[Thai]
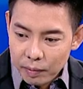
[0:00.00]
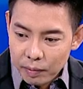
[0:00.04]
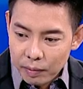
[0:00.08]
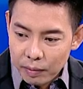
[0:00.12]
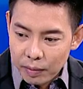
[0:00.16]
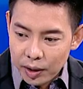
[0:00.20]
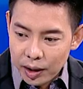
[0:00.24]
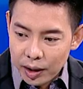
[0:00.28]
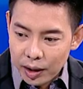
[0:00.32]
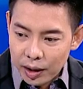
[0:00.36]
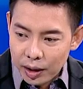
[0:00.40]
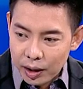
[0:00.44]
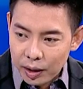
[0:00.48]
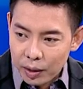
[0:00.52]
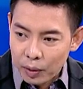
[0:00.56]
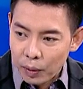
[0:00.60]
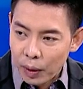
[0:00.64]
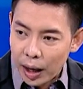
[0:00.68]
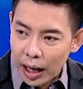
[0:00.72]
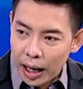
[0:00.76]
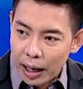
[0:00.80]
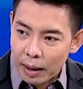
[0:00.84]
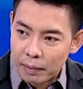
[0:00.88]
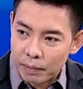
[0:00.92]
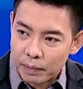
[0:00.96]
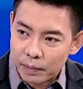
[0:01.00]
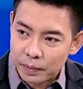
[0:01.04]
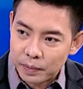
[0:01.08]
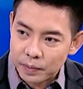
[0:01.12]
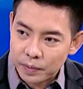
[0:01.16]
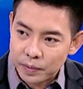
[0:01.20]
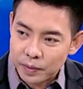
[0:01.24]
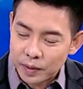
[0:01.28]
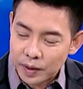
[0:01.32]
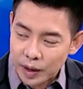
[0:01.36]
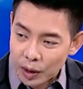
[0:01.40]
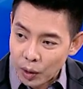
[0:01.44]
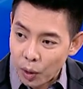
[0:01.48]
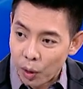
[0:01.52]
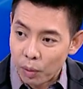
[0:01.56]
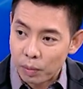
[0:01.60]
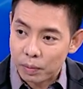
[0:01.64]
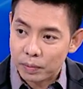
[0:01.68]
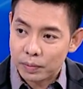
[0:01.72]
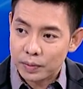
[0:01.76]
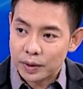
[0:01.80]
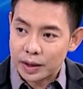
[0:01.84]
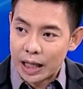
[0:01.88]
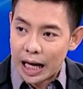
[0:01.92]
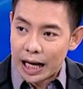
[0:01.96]
มีความสงบ
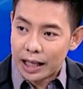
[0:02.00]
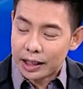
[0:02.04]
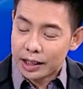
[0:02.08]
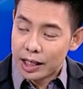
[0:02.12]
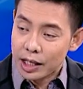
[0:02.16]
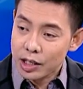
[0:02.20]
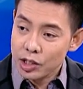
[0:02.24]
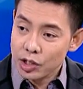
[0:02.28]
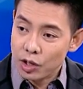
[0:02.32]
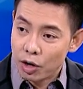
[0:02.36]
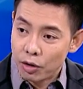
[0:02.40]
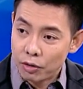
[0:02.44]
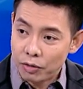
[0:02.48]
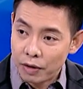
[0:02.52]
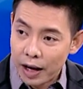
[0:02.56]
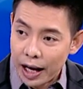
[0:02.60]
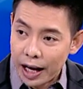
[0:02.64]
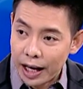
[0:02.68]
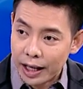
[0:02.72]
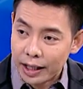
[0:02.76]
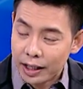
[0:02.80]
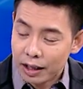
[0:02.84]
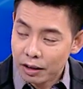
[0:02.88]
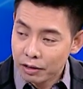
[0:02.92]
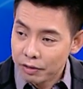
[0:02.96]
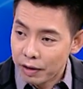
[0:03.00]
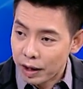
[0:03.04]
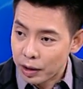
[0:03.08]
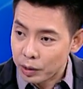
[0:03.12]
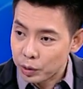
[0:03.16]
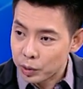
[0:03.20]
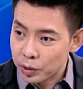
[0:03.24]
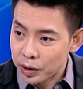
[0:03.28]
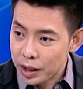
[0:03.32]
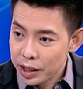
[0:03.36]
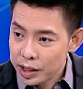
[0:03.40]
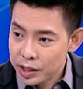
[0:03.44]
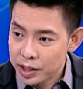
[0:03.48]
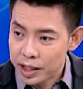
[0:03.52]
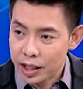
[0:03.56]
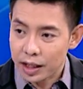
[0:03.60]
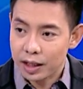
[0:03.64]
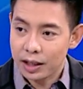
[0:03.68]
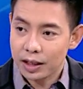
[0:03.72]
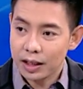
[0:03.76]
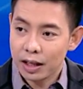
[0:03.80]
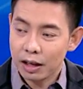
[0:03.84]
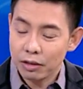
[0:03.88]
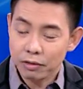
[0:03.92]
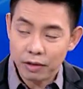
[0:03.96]
จากทั้งสองฝ่ายทั้งฝั่งคุณทักษิณ
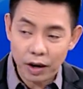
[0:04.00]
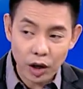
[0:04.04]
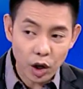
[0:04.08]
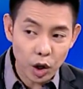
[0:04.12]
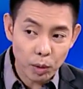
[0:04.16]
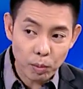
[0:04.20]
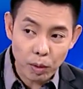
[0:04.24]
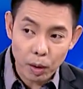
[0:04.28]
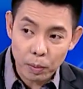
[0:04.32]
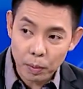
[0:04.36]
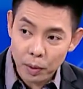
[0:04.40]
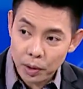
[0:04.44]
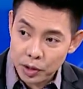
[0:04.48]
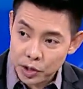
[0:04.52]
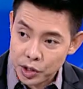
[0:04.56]
ทั้งฝั่งกปป